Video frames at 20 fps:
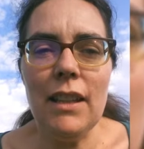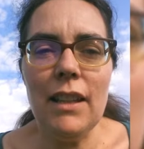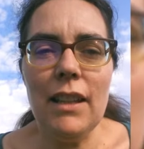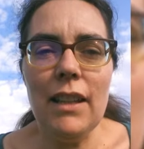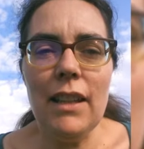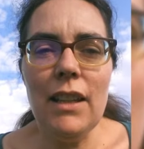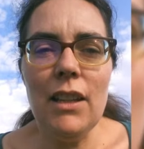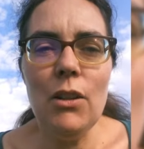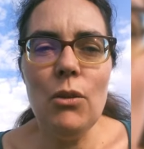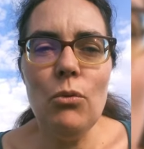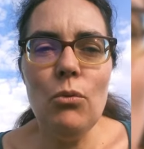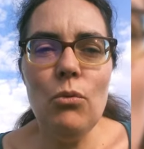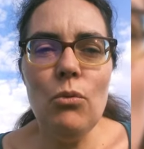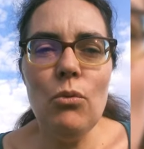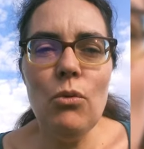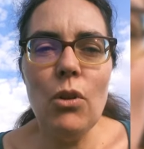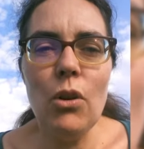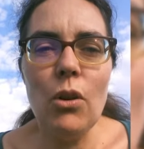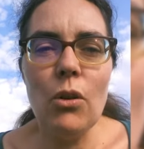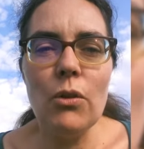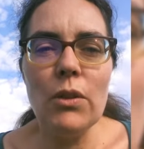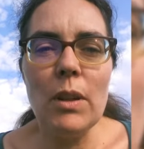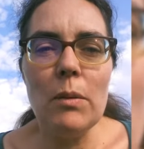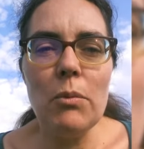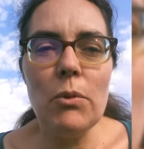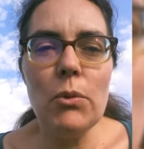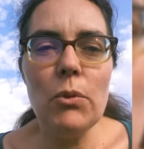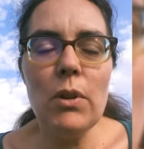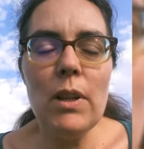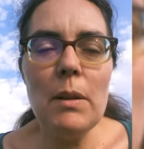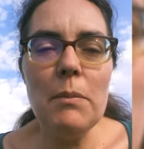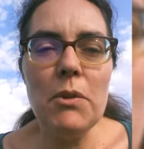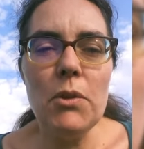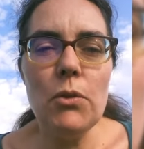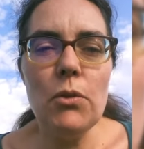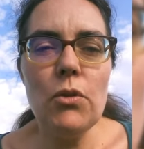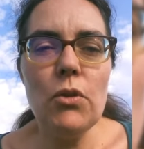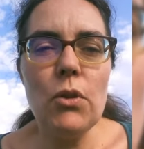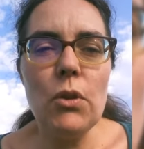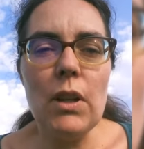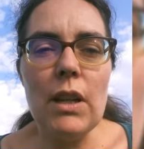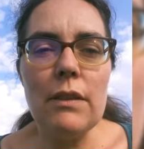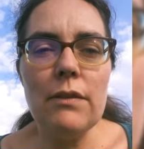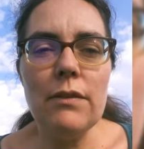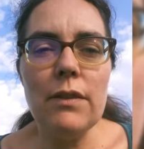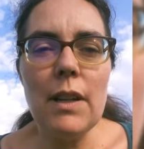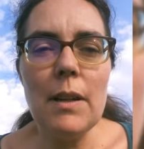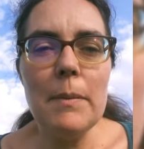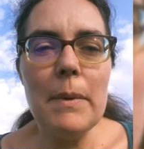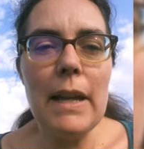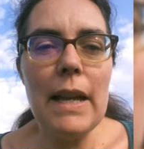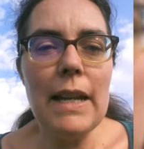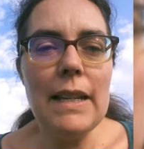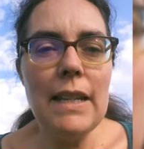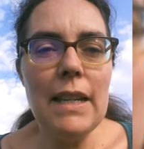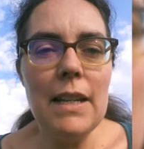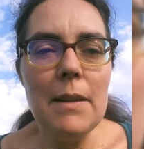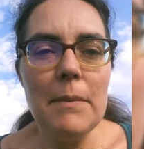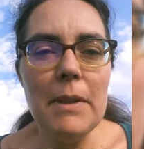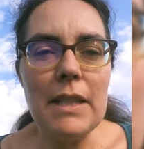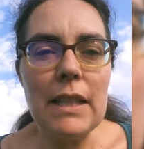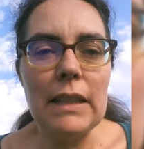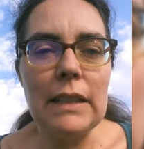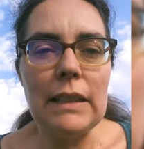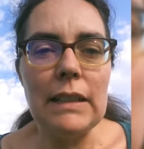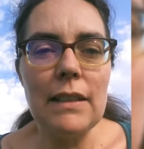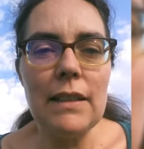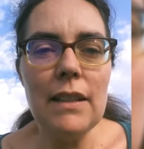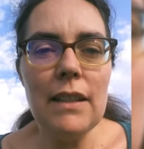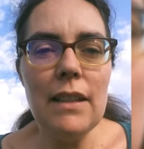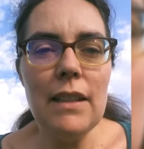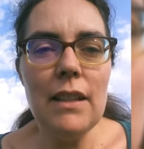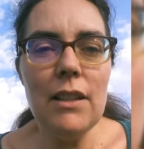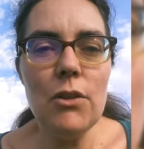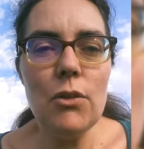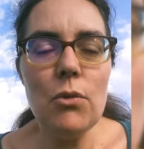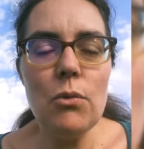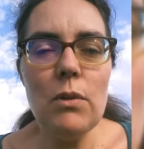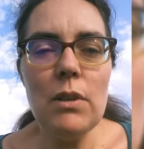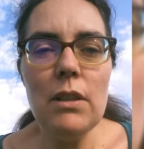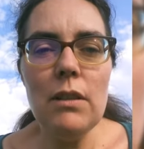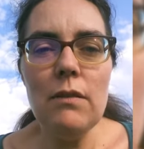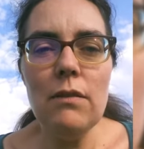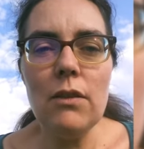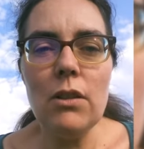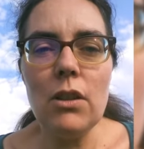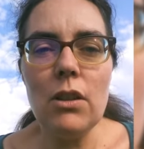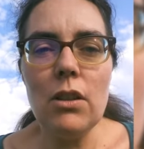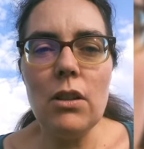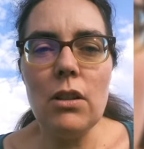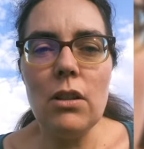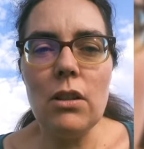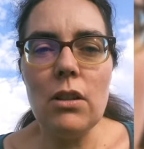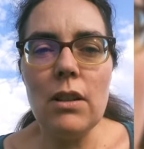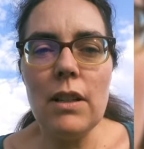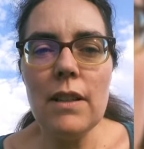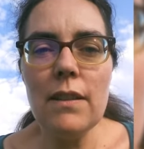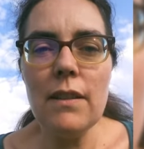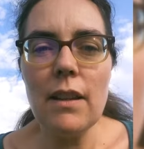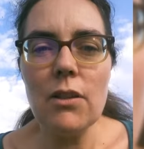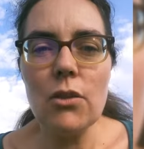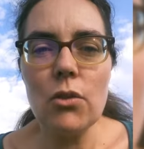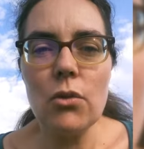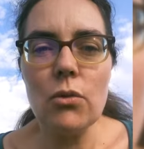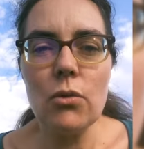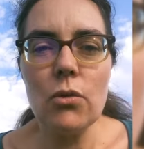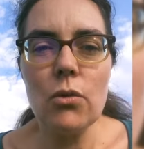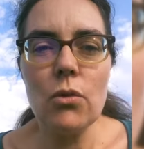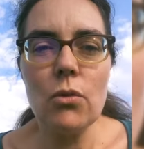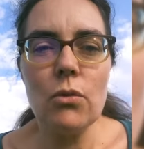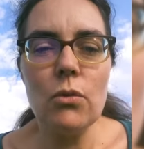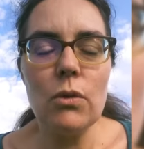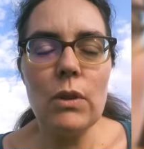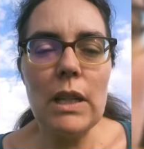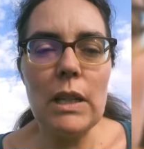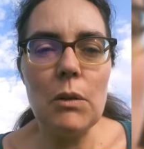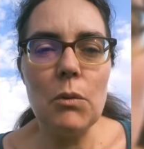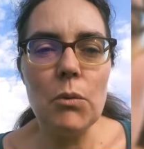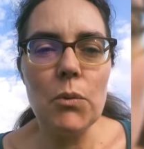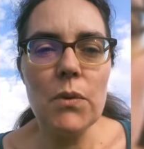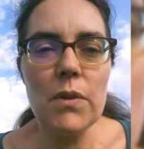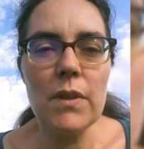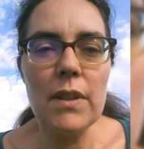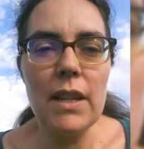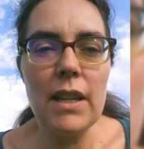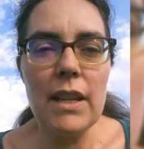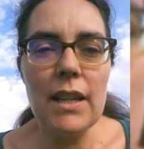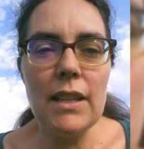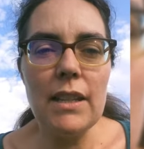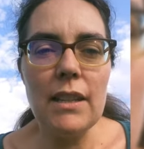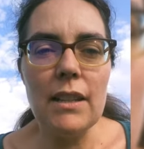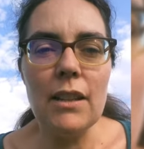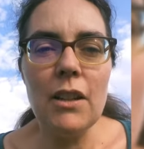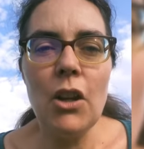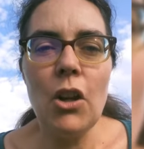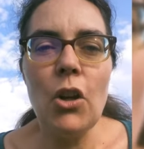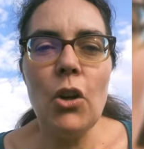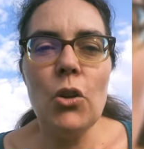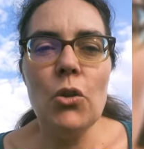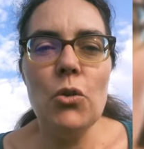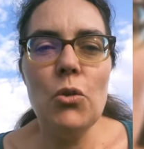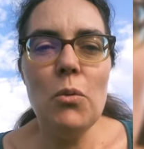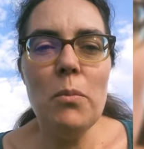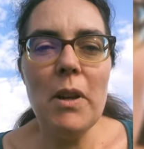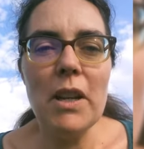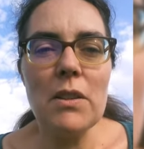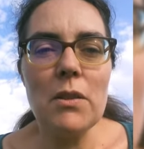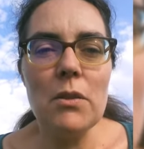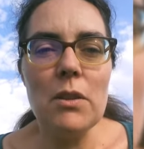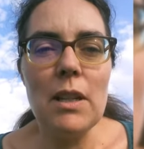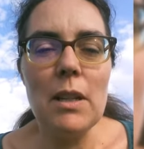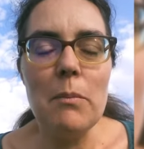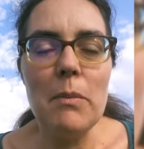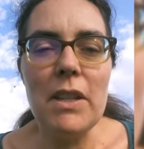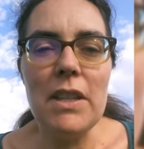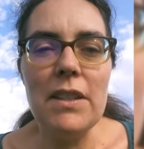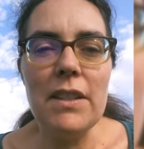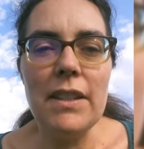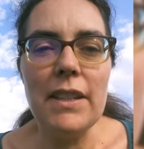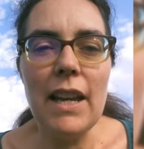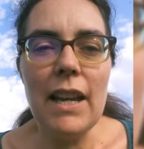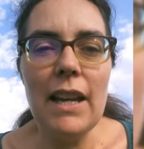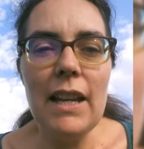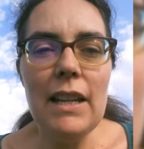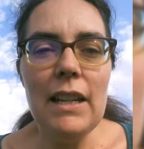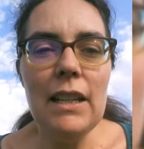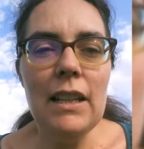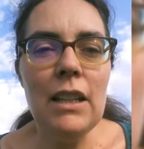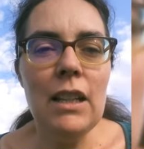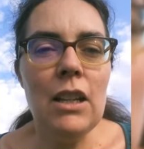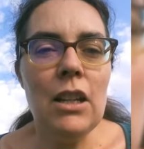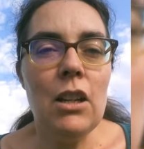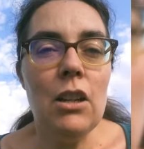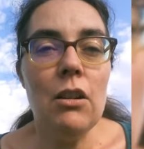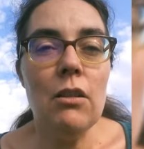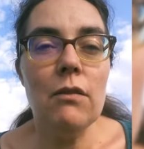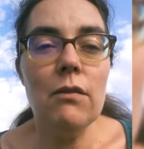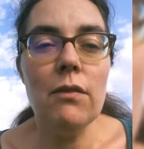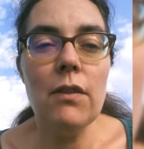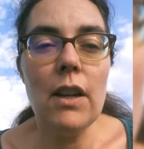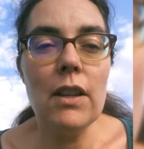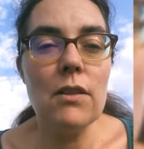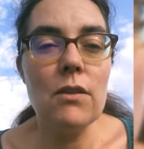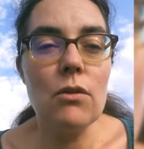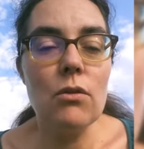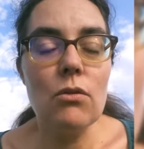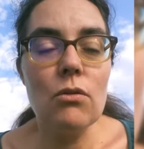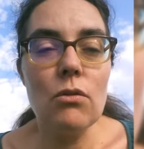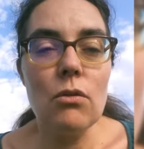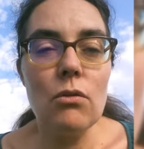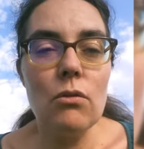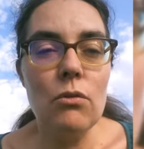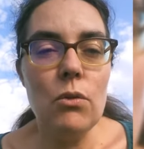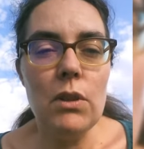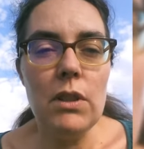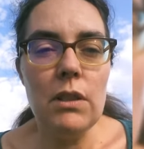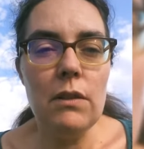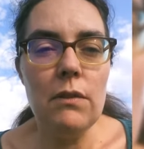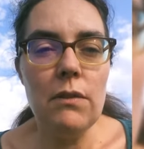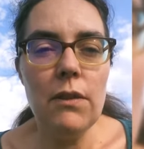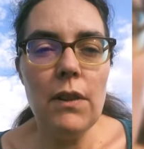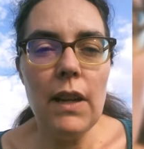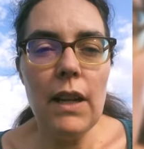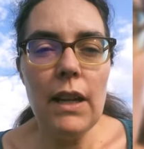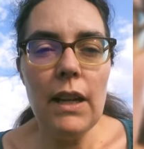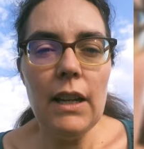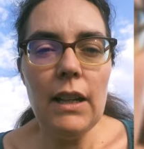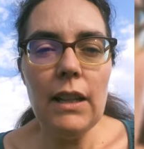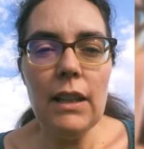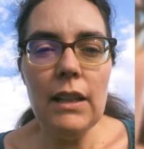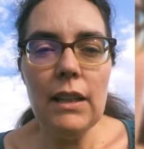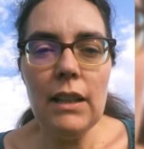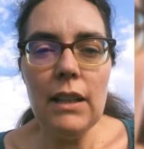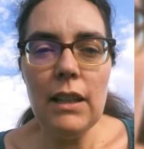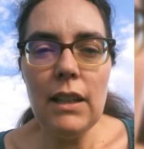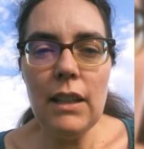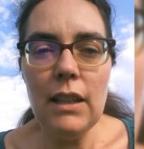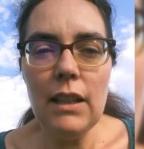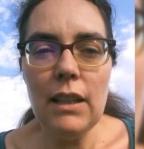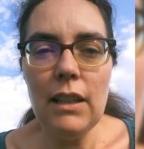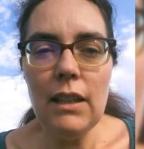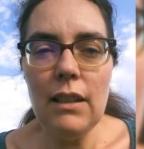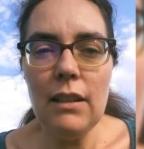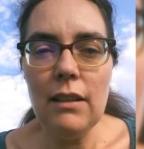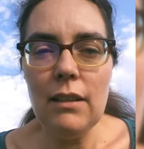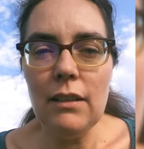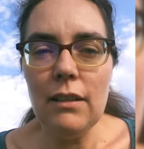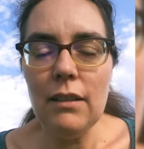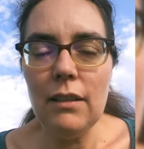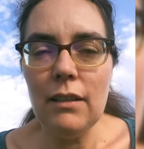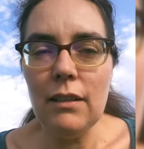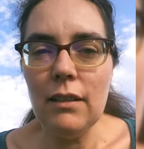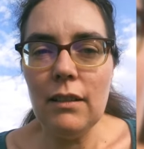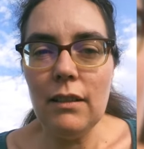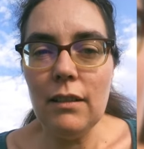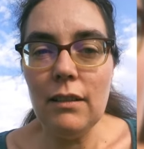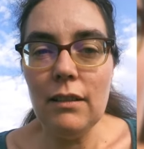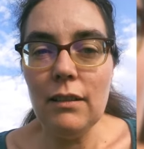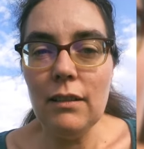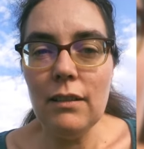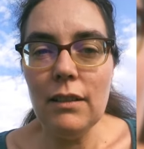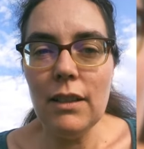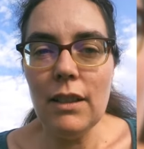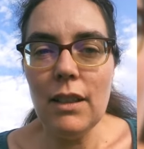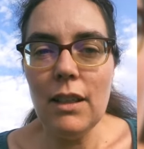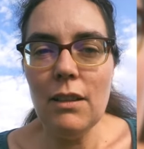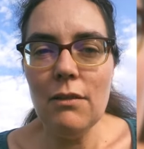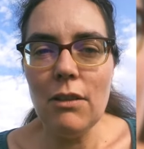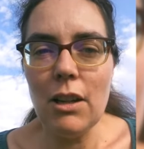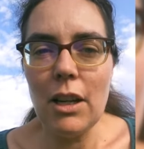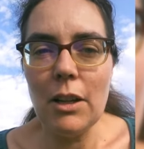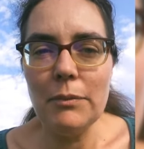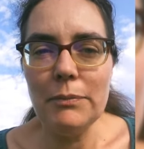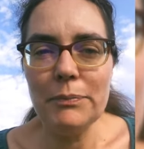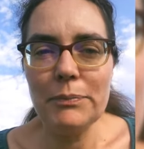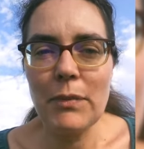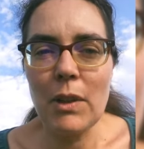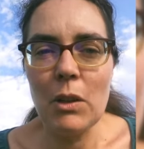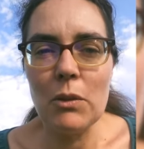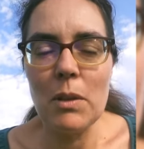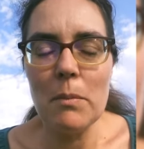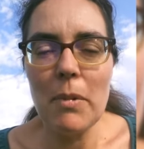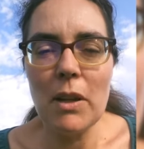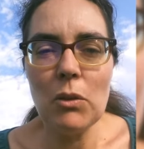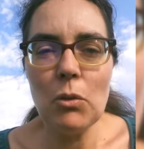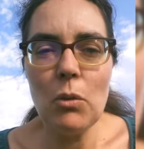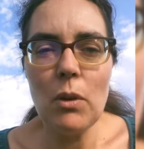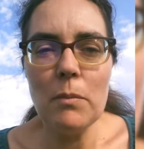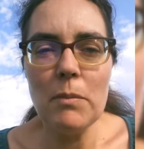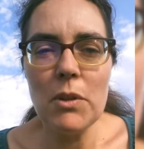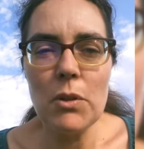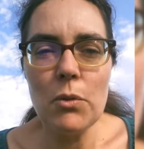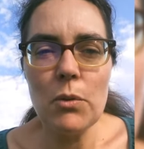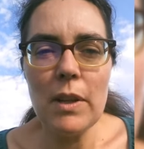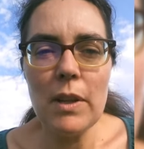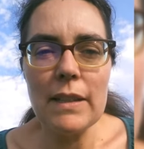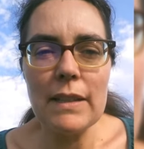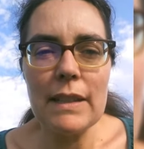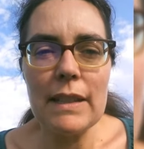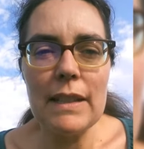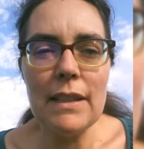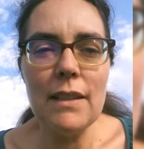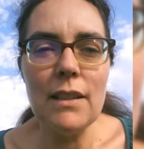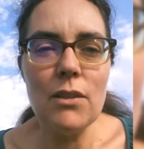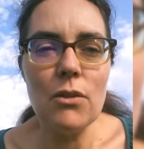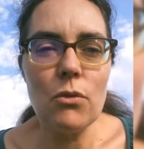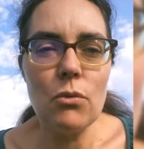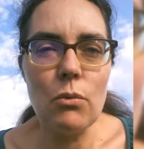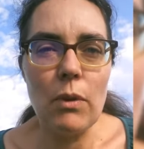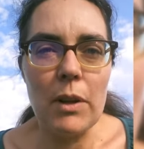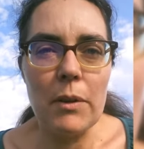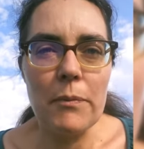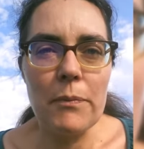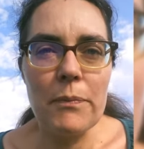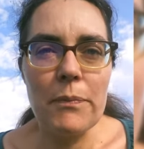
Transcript: et où euh, on a plutôt l'habitude que la femme aille à la maternité, suive les injonctions, les conseils du personnel médical fasse ce qu'on lui dit de faire et, euh, et voilà. On n'est pas trop habitué à ce qu'elle ait des souhaits.